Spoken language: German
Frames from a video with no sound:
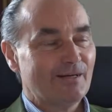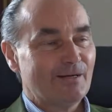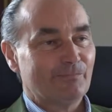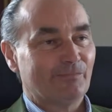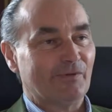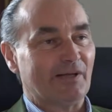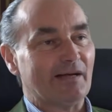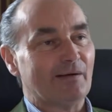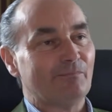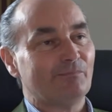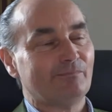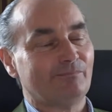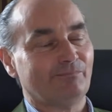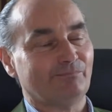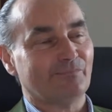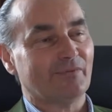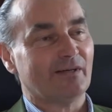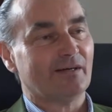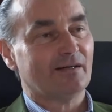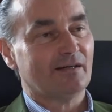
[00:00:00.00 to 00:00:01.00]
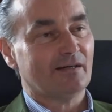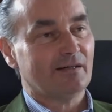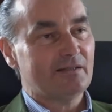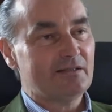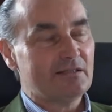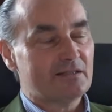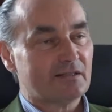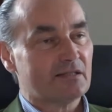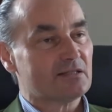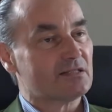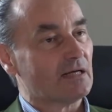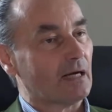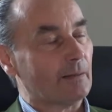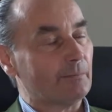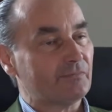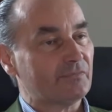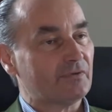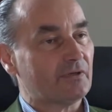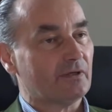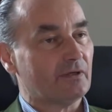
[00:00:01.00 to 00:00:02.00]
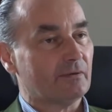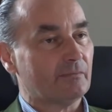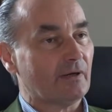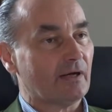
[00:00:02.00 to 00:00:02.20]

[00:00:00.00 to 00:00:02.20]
Naja, äh, insgesamt äh,